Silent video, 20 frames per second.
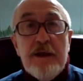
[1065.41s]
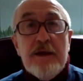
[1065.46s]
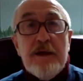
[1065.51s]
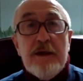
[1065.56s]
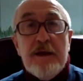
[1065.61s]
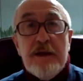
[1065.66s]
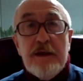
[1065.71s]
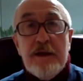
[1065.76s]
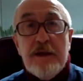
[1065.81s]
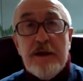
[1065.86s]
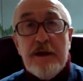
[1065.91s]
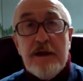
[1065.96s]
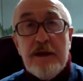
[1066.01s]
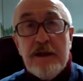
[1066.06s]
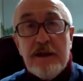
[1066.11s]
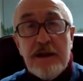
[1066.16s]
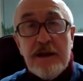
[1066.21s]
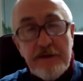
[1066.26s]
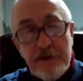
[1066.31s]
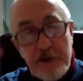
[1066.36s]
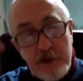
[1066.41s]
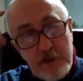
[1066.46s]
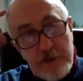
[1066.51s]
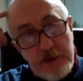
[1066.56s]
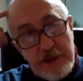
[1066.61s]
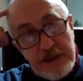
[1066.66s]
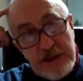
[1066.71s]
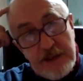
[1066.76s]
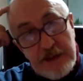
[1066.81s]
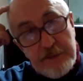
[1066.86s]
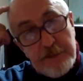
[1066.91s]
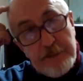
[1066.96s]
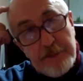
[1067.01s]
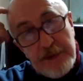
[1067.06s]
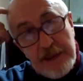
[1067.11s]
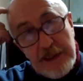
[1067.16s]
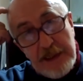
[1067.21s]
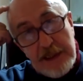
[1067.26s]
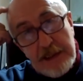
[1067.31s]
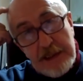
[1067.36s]
А, как вы думаете,
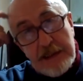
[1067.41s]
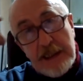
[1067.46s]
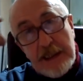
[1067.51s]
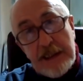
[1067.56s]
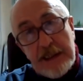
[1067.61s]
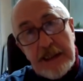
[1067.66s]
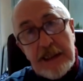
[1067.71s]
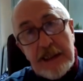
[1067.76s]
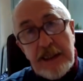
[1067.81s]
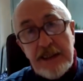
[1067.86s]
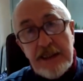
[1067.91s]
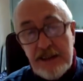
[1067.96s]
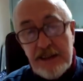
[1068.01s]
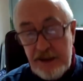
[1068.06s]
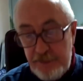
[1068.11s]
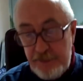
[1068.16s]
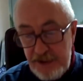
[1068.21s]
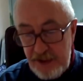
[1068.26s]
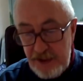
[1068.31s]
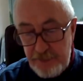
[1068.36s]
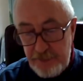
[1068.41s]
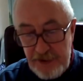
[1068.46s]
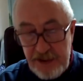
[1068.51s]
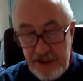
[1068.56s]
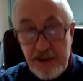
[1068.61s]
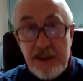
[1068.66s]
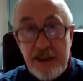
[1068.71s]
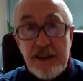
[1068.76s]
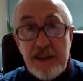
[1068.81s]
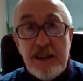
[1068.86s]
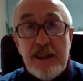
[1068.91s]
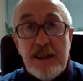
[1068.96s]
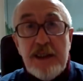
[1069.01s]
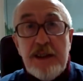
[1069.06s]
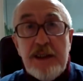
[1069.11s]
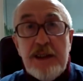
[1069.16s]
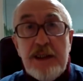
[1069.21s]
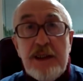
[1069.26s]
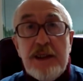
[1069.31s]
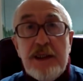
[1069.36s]
были ли даны гарантии безопасности
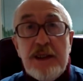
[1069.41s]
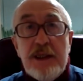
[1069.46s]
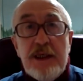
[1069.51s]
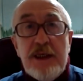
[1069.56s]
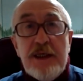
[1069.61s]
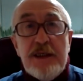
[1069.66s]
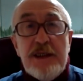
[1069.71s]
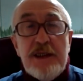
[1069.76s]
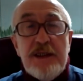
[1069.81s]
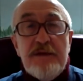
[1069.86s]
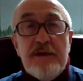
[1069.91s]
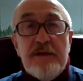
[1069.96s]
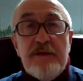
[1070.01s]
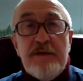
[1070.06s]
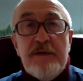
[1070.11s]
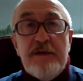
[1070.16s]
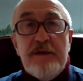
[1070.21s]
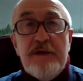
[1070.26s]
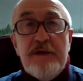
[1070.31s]
их активов?